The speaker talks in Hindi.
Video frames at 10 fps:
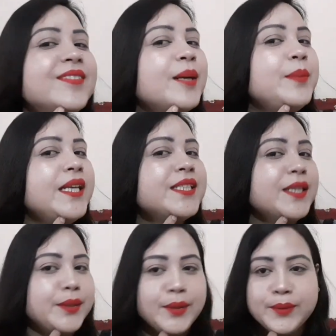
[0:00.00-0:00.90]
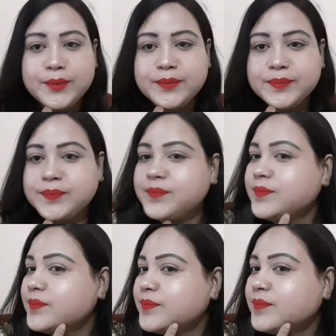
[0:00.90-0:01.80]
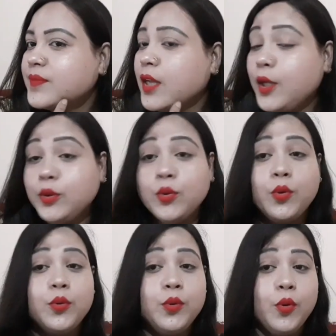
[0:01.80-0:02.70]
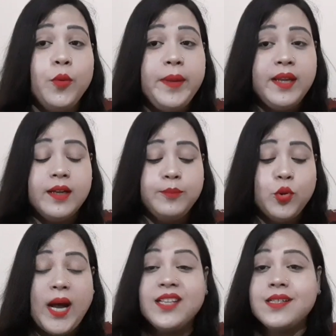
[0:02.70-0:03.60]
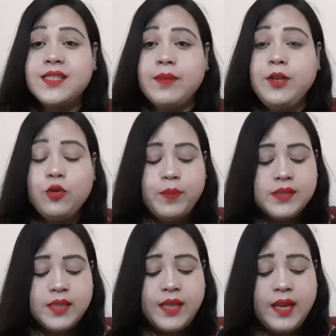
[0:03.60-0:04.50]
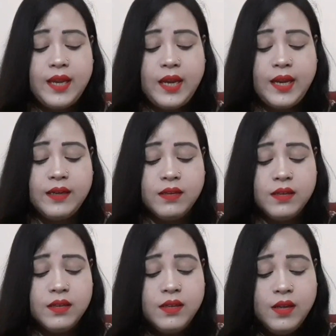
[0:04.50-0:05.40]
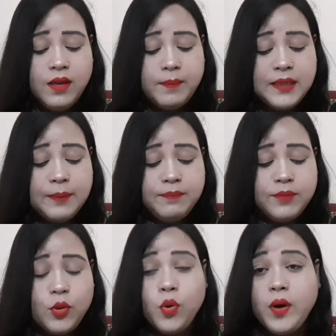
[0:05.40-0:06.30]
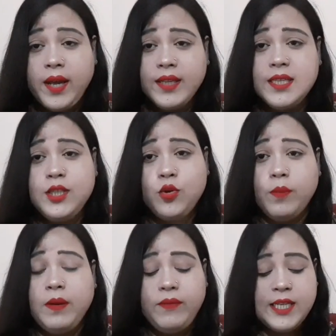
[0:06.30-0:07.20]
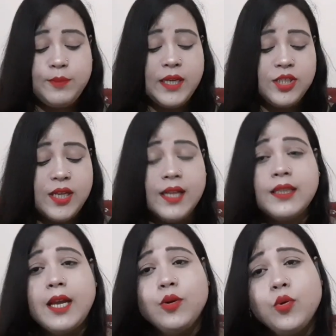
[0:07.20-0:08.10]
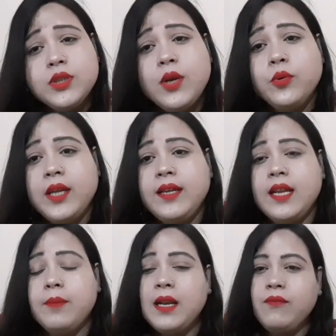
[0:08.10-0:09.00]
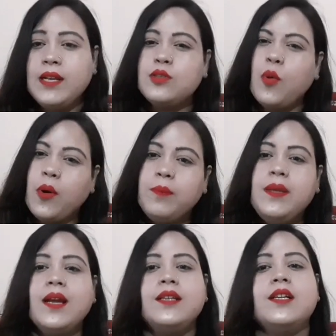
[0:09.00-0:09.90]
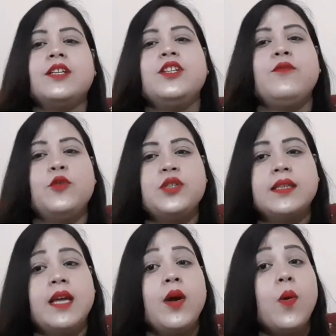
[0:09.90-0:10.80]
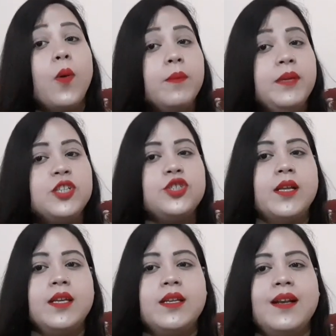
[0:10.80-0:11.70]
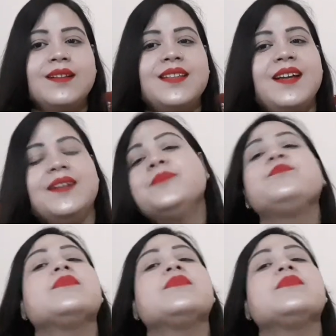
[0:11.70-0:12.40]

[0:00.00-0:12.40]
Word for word: ये आप देख सकते हो तो ग्लो मेकअप तो आजकल सभी को पसंद है एंड uh, मतलब ग्लो हर किसी को अपने फेस पे अच्छा लगता है ग्लो से होता है क्या ना हमारा फेस और भी अट्रैक्टिव हो जाता है और भी अच्छा दिखने लगता है